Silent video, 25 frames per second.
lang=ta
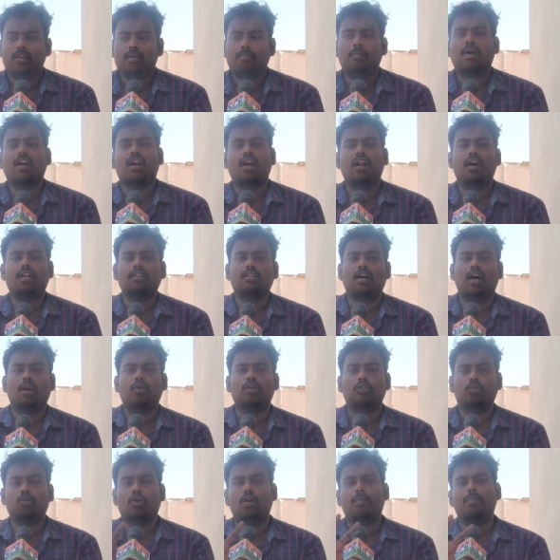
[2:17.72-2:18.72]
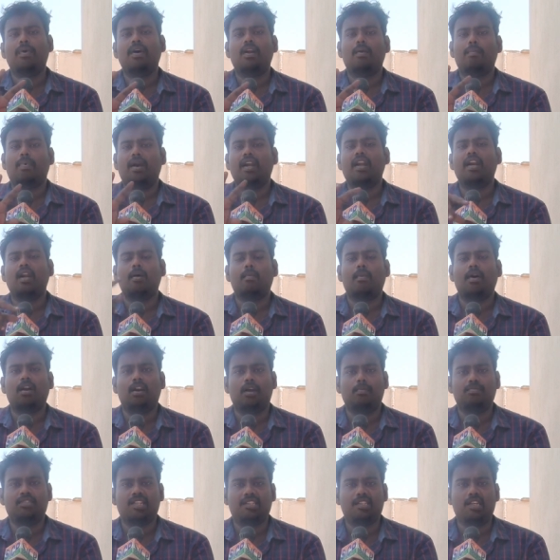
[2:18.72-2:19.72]
பட் ஆனால் அந்த அறுபத்தோரு பேர் பணியிட
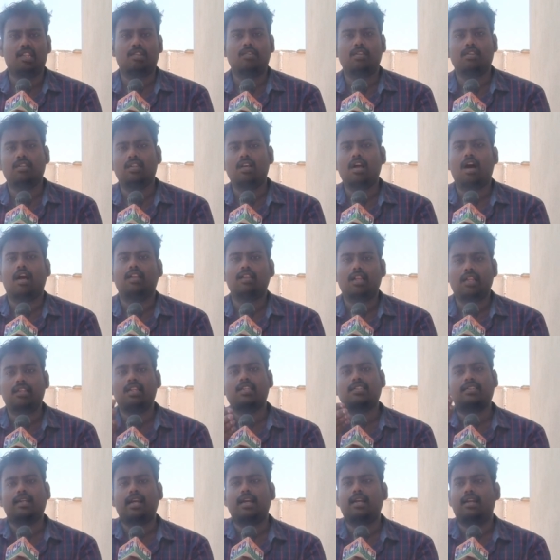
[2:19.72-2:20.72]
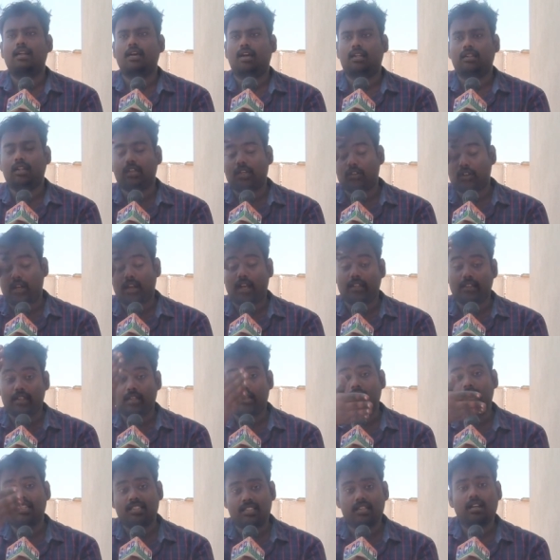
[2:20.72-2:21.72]
மாற்றம் செஞ்சது வந்து அந்தந்த ஸ்டேட் அந்த சாரி
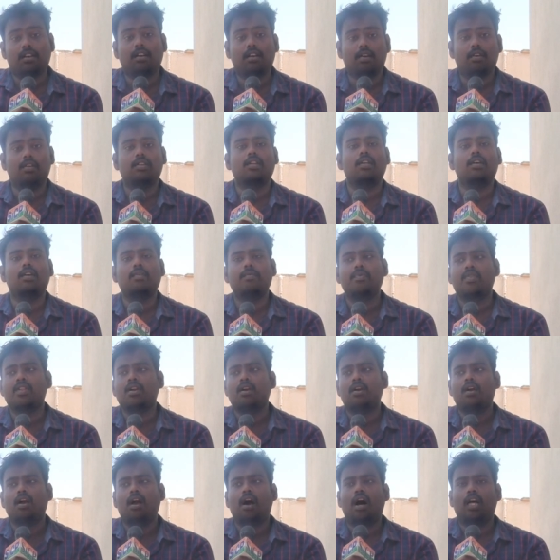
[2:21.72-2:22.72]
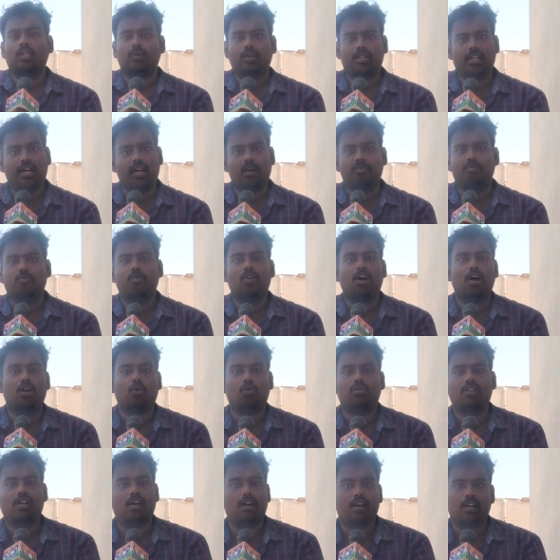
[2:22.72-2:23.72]
அந்தந்த டிஸ்ட்ரிக்ட்டுக்கு வந்து அது வந்து ஹெல்ப்ஃபுல்லாக
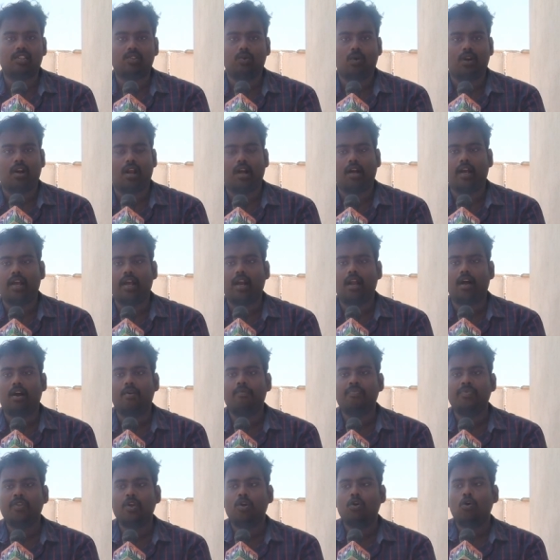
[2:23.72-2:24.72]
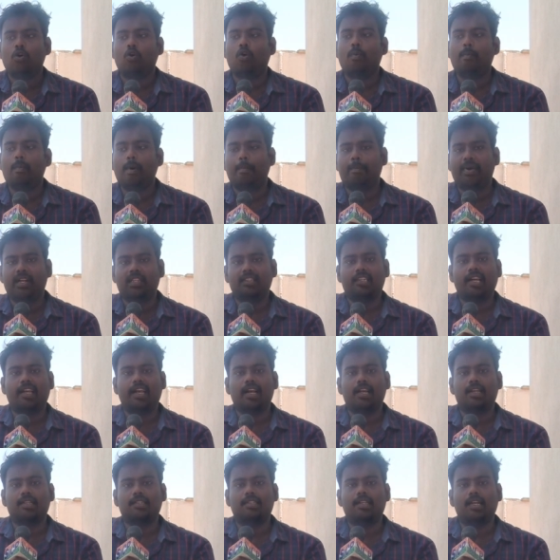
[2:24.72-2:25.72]
இருக்கும் தான் எல்லாம் சொல்கிறாங்க ஏன்னா ரொம்ப
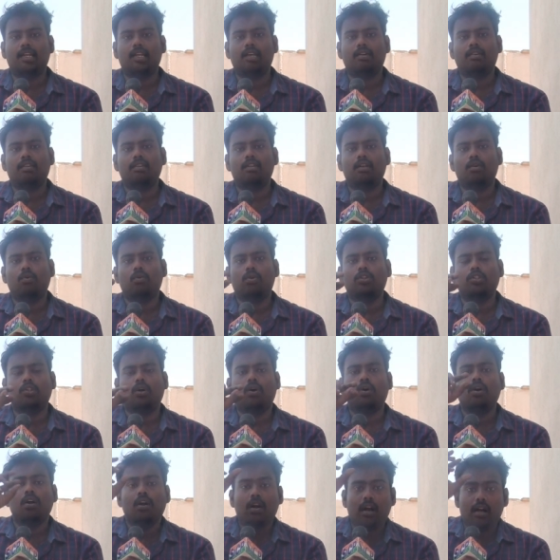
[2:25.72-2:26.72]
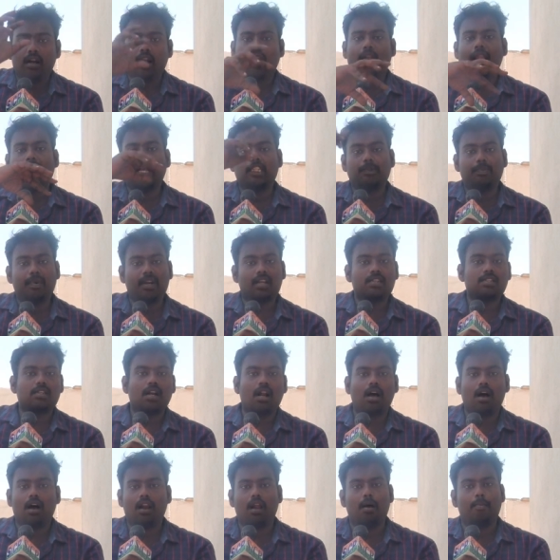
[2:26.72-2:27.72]
பின்தங்கிய டிஸ்ட்ரிக்ட்டுக்கு வந்து கொஞ்சம் நல்ல
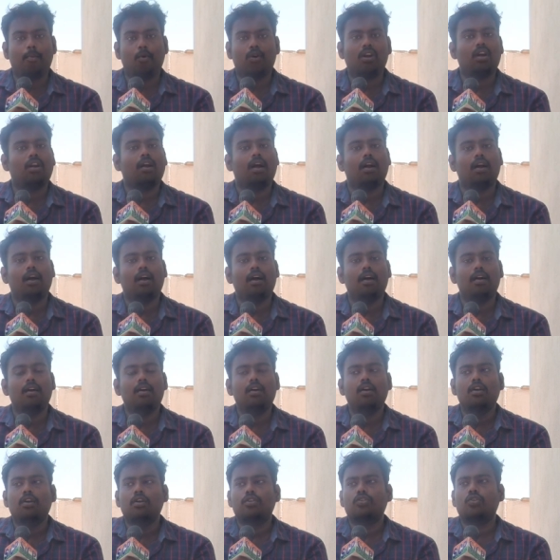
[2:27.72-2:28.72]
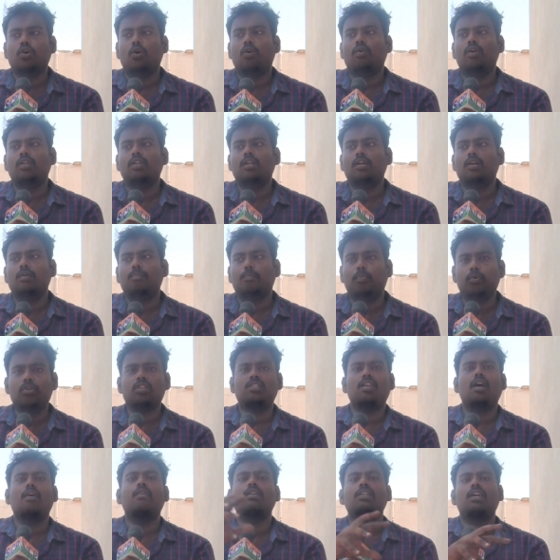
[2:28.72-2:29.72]
எக்ஸ்பீரியன்ஸான ஆளாக போட்டிருக்காங்க ஸோ வந்து
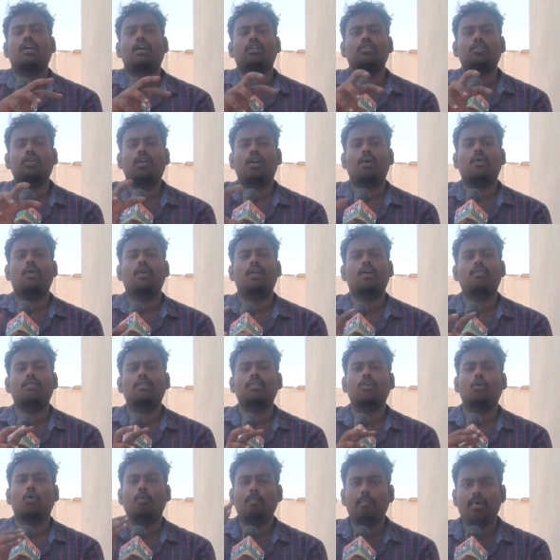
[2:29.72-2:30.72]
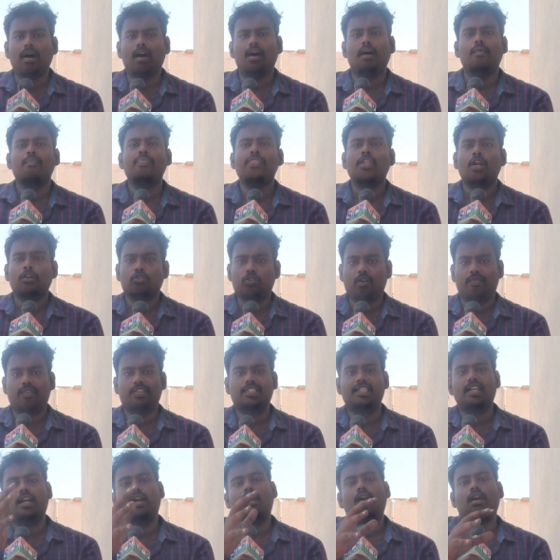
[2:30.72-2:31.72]
புதுசாக வந்து கற்றுக்கிறவங்களுக்கு வந்து ரொம்ப
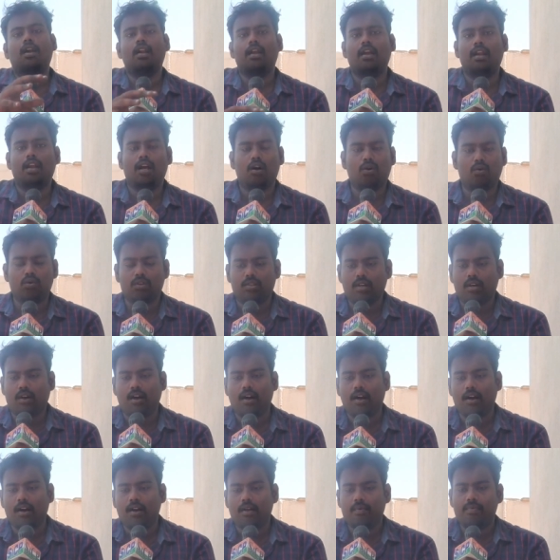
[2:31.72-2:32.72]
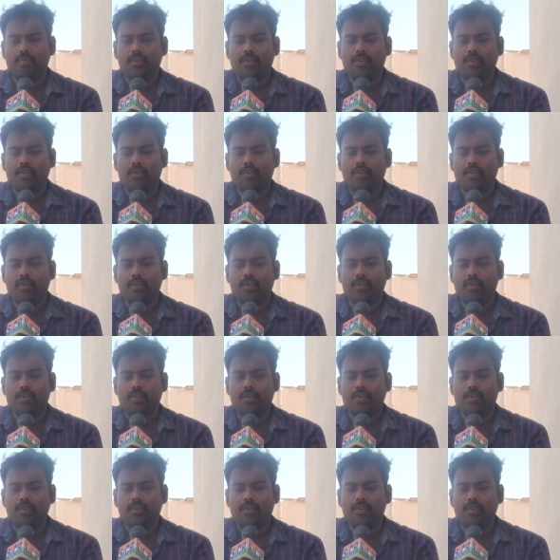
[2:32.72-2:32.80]
சொஃபஸ்டிகேட்டடான ஏரியா கொடுத்துருக்காங்க